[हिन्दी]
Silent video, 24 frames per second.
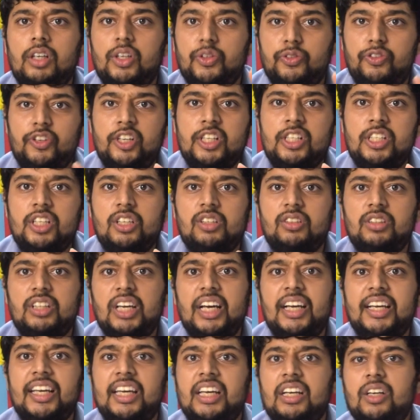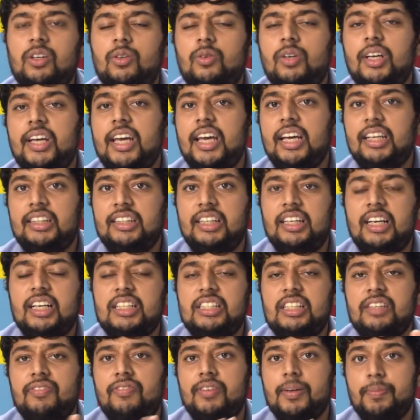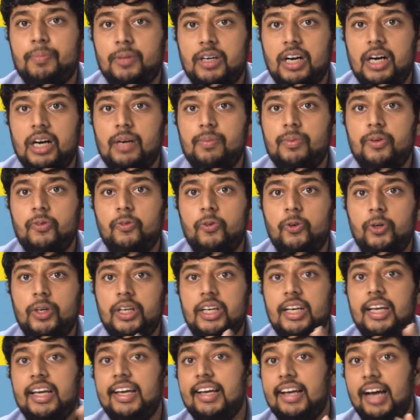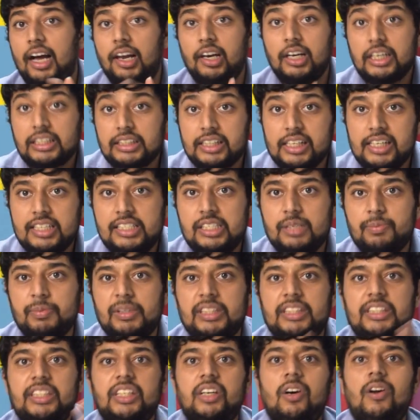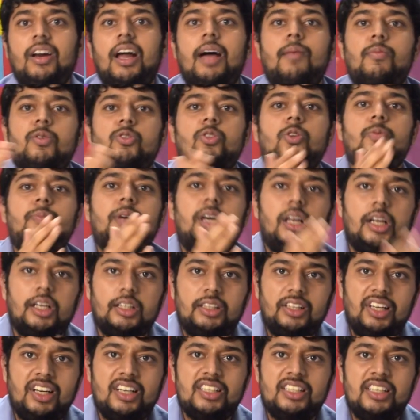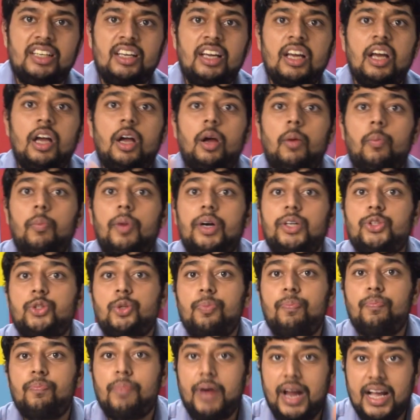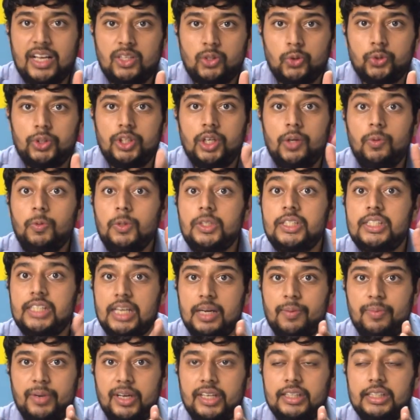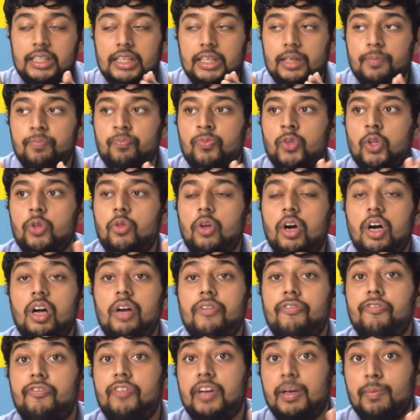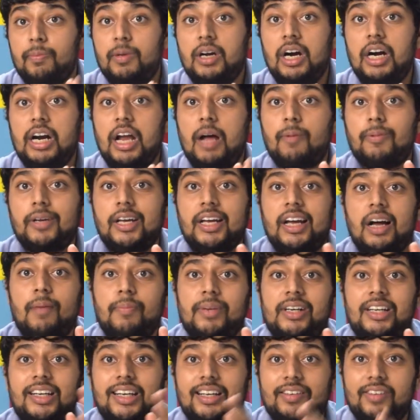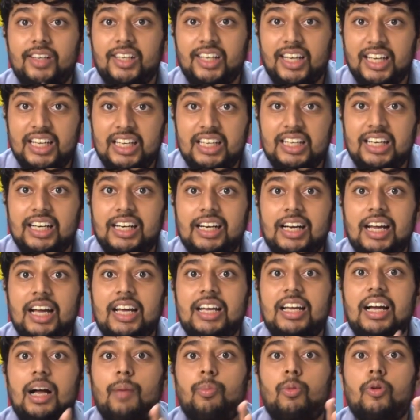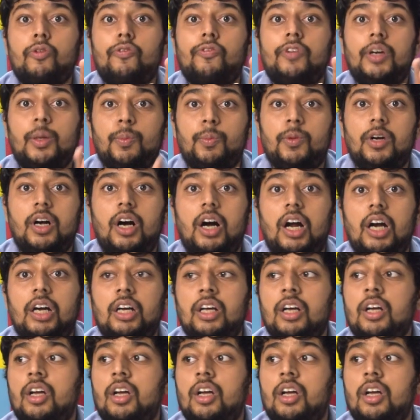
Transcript: डिफरेंस ये होता है कि एक तरह से फ्लिपकार्ट वो डील अलग तरह से मिलती है और अमेजोन पे अलग तरह से बट जो प्राइस होती है वो सेम रहती है तो अगर फ्लिपकार्ट आपके यहाँ पे डिलीवर नहीं कर रहा है या आपको फ्लिपकार्ट